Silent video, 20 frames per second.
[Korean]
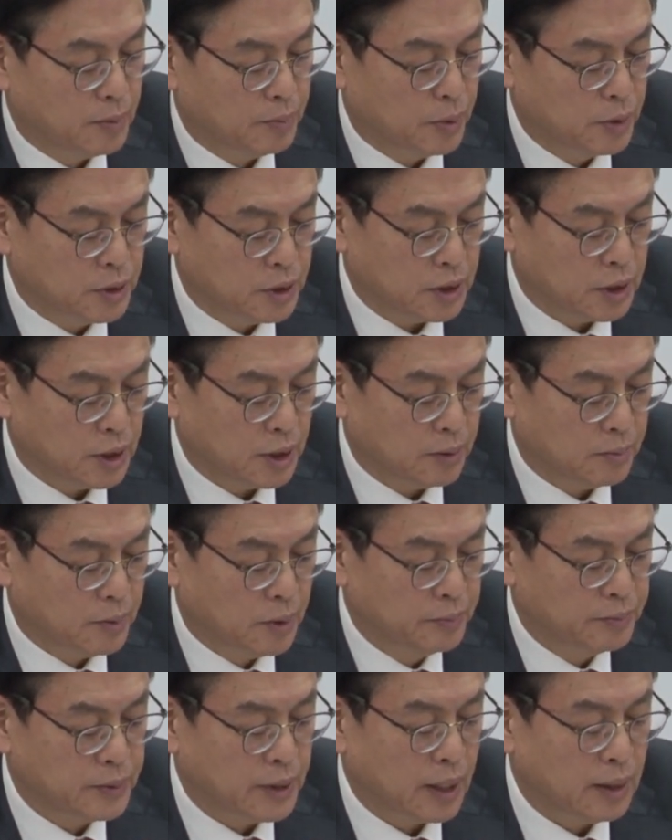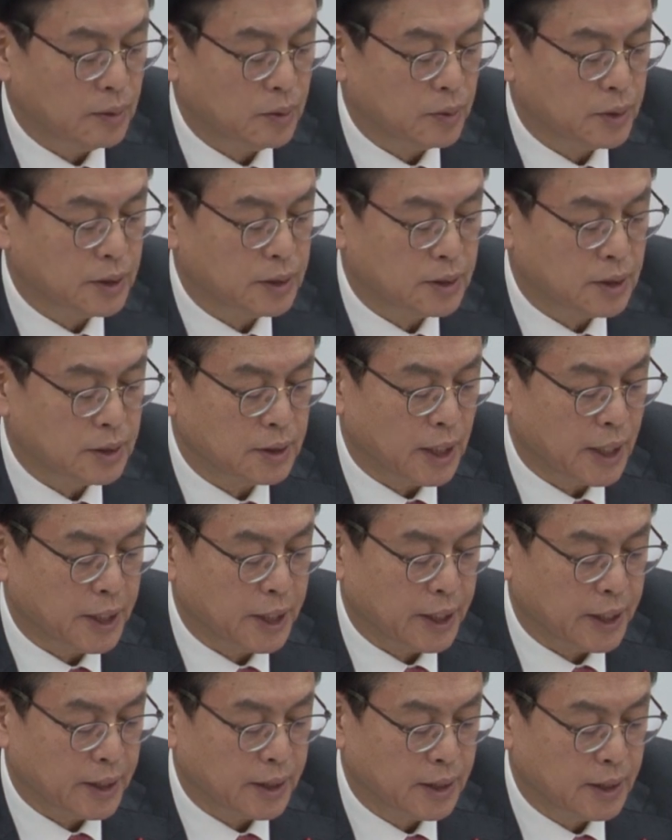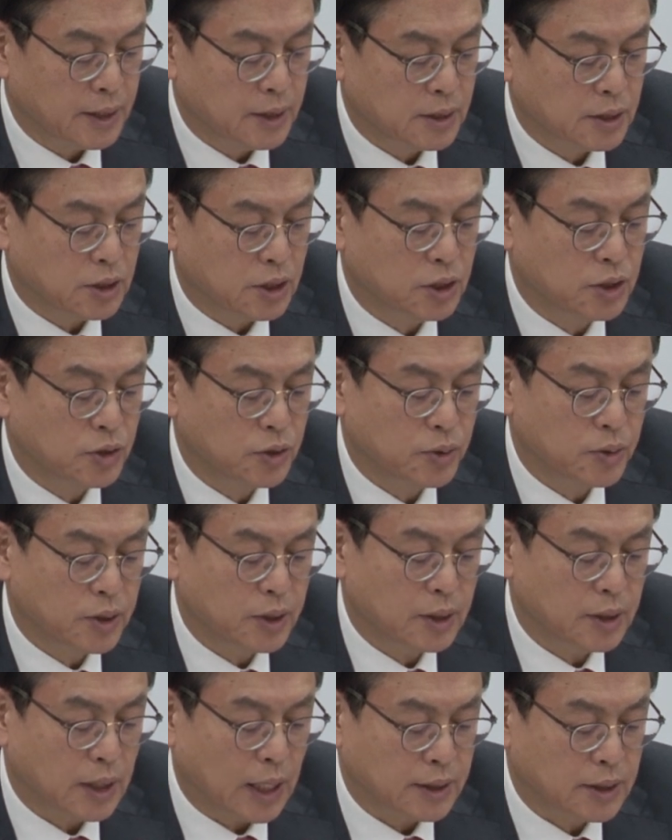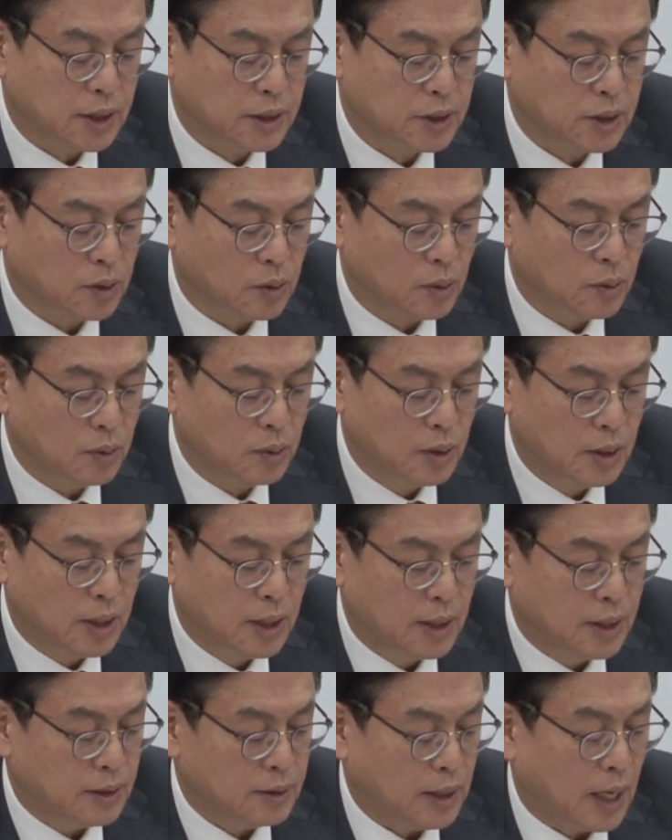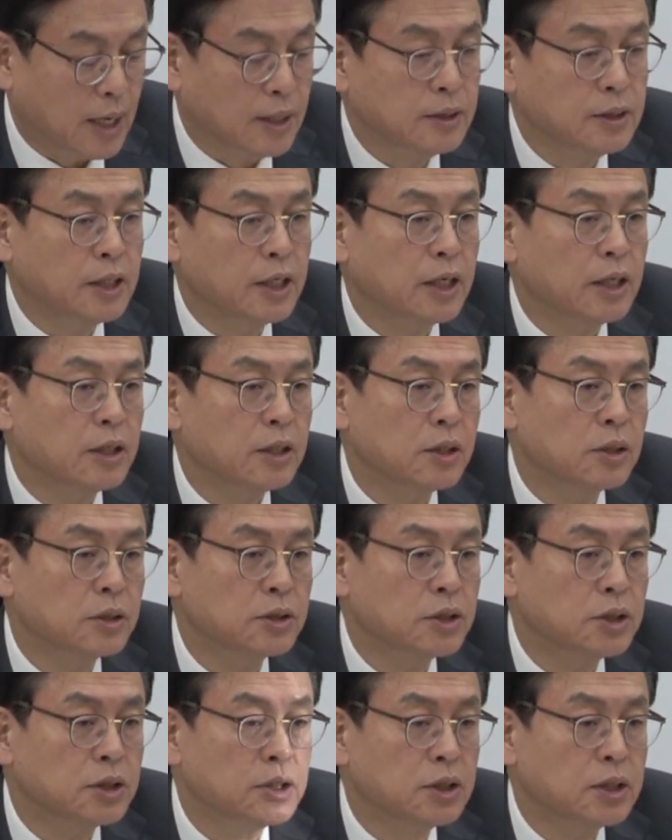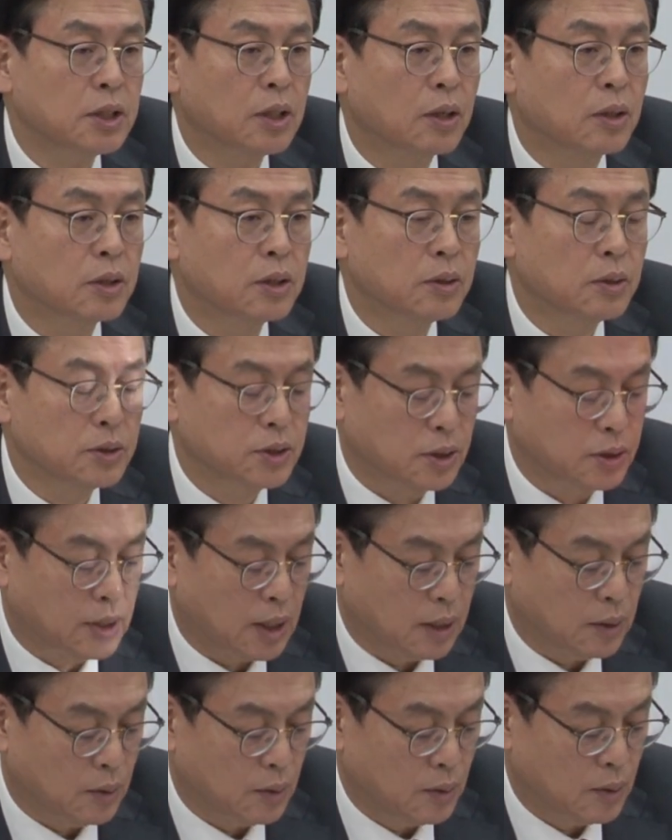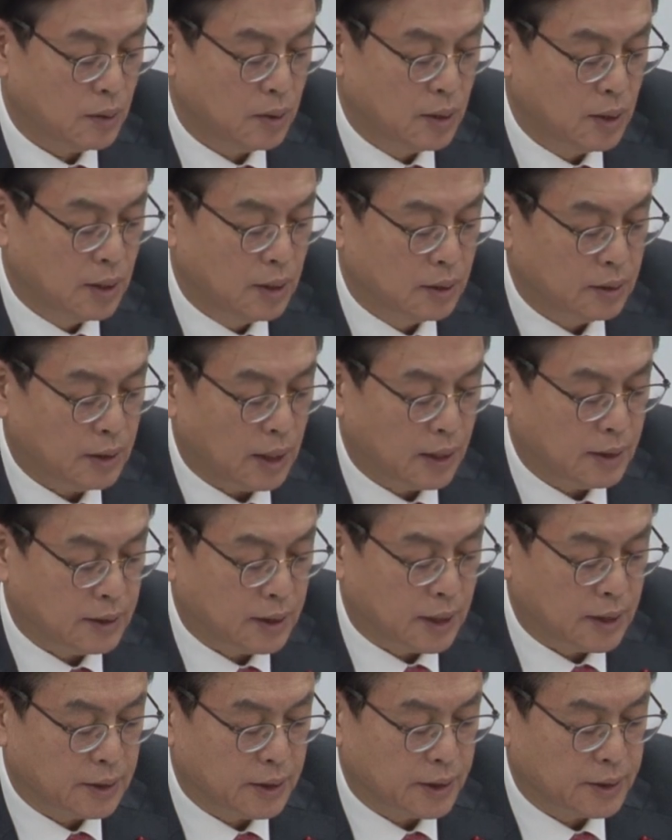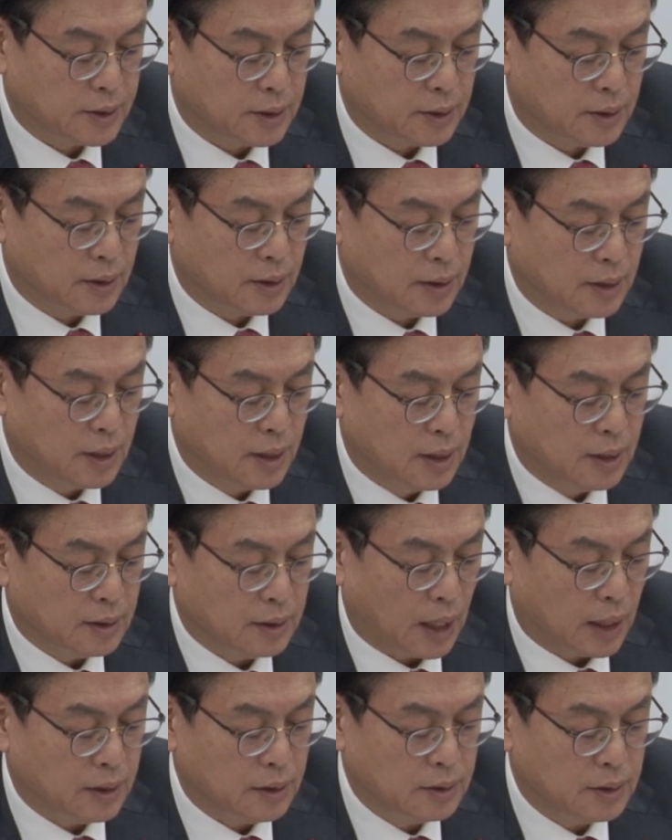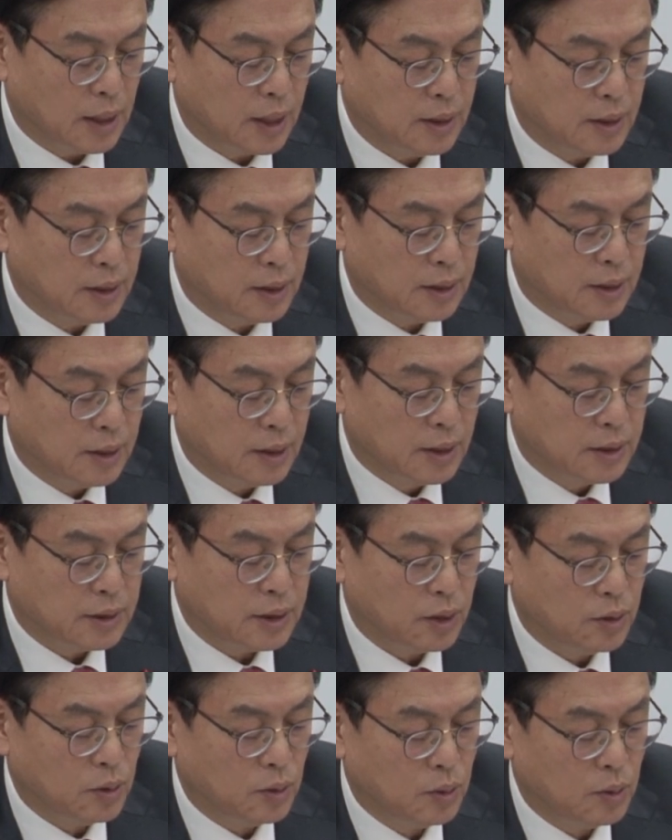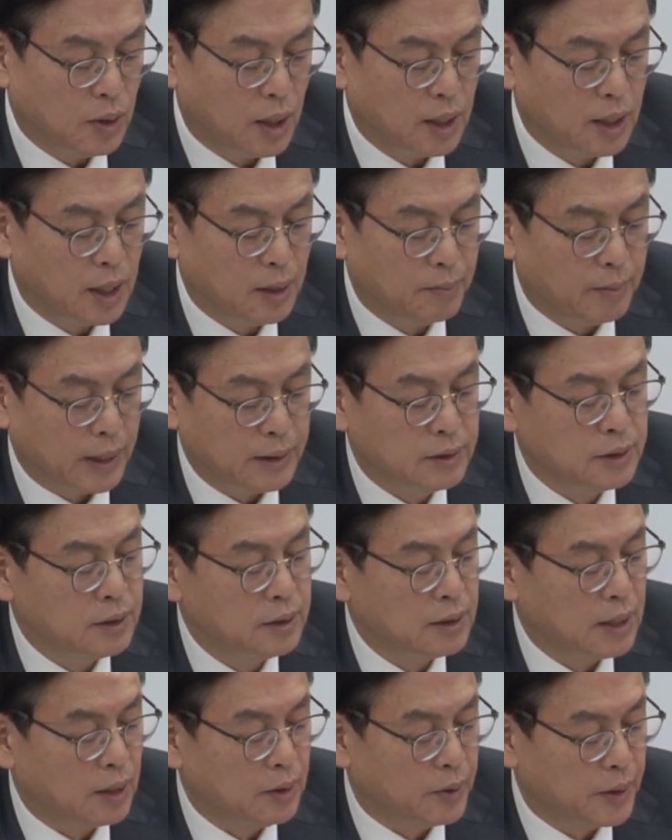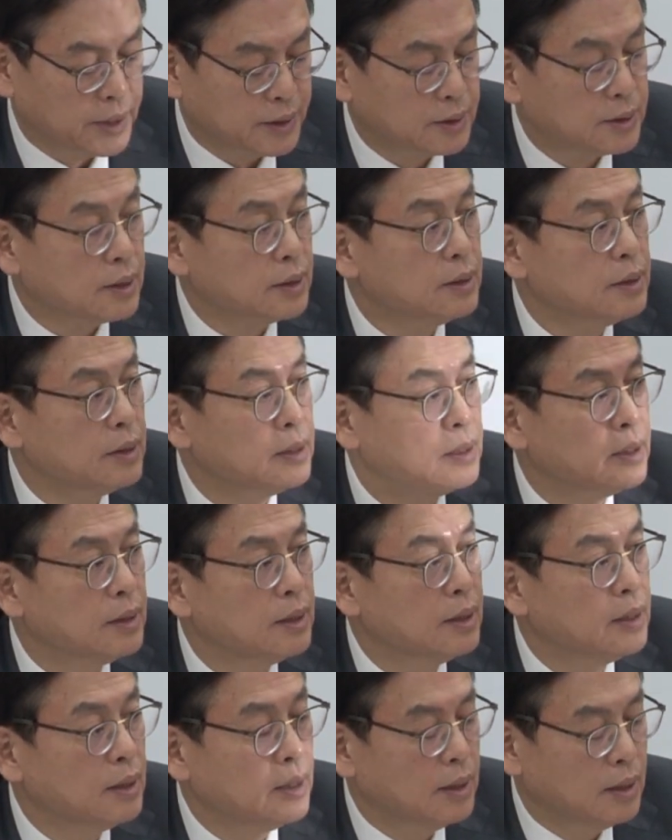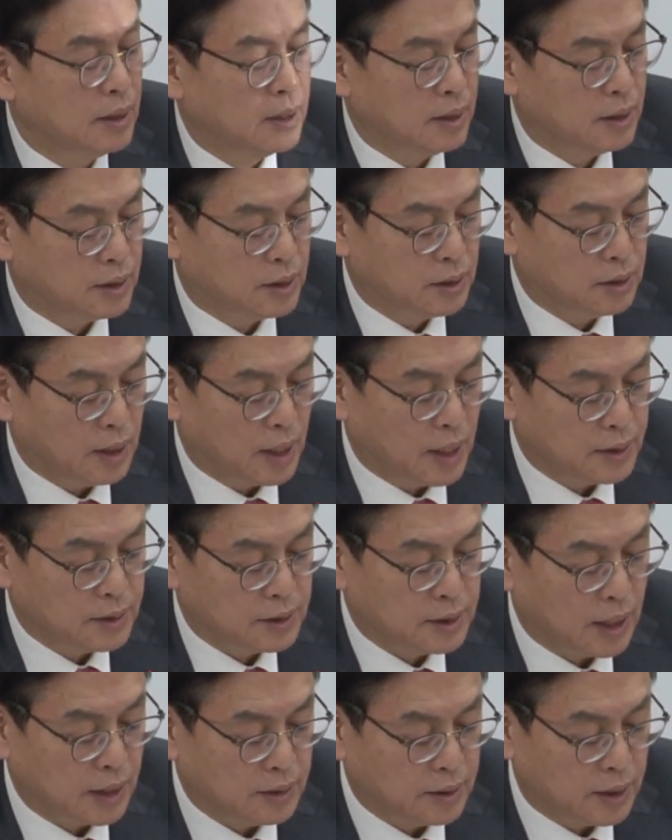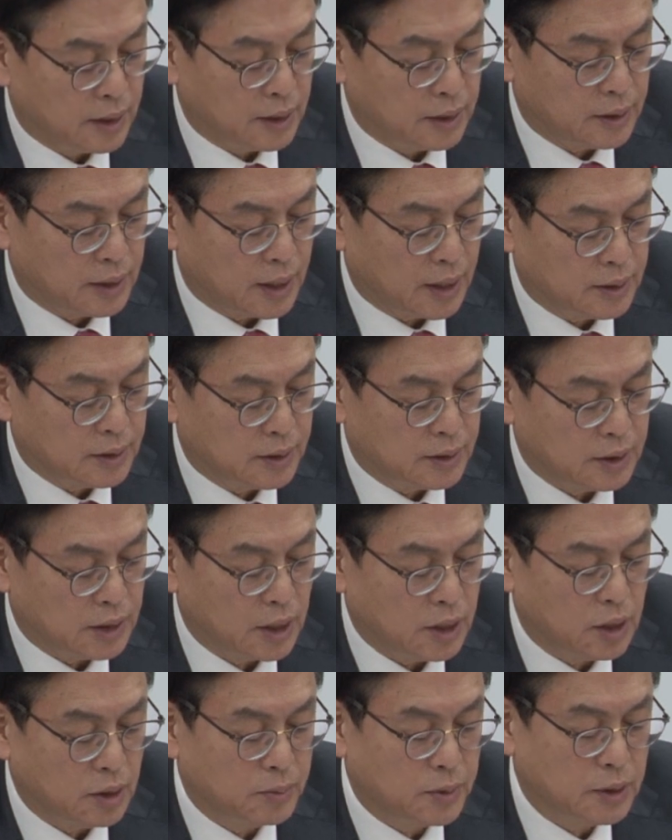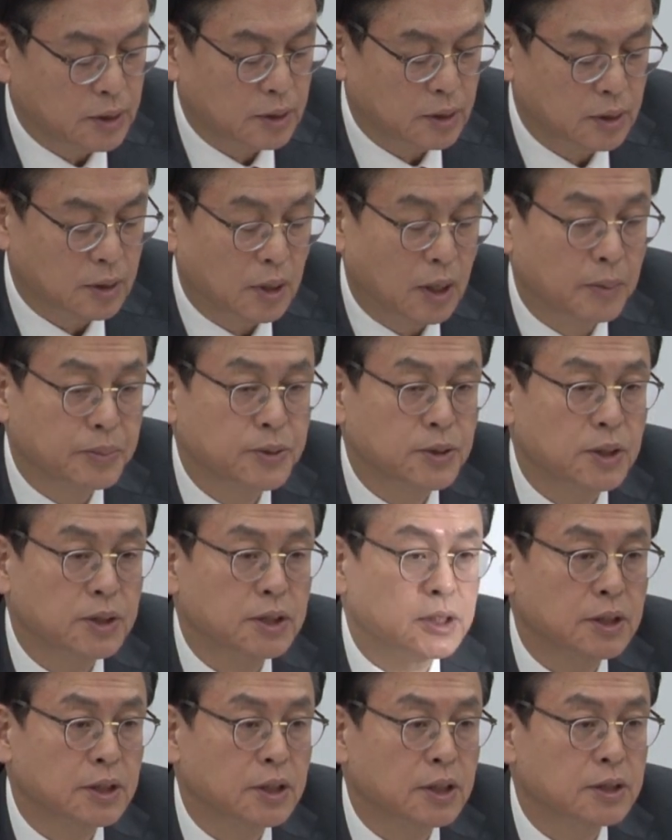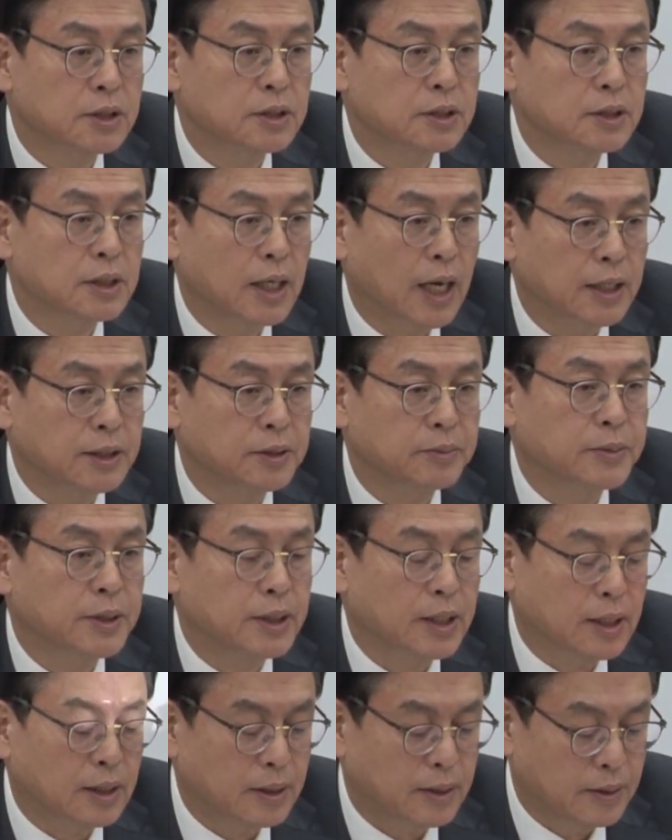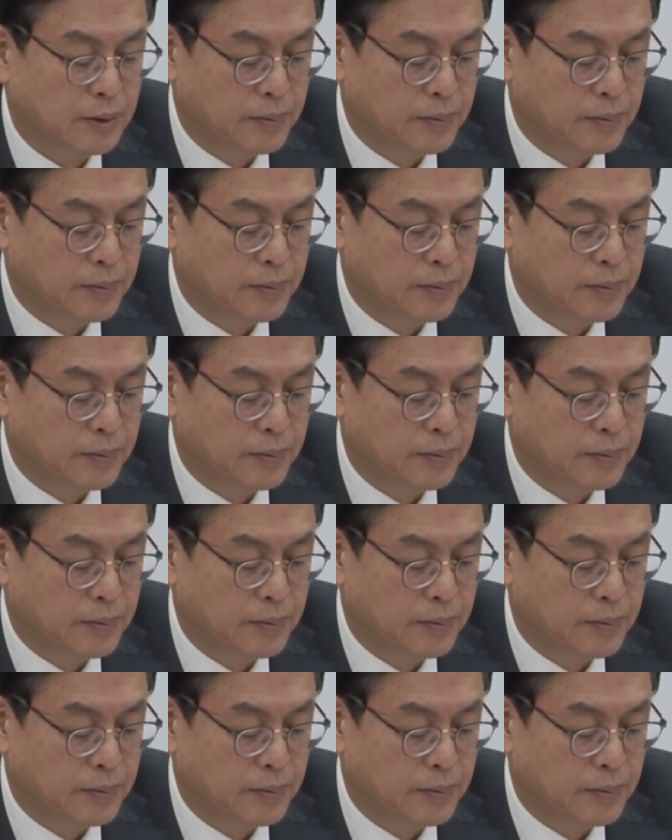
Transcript: 본인이 몸담고 있던 당이 지지율이 낮아지고 당내 혁신이 어려워졌다고 탈당을 해서 다른 당을 새로 하나 만든다고 해서 그러한 사태에 대한 책임은 없어지는 것은 아닙니다.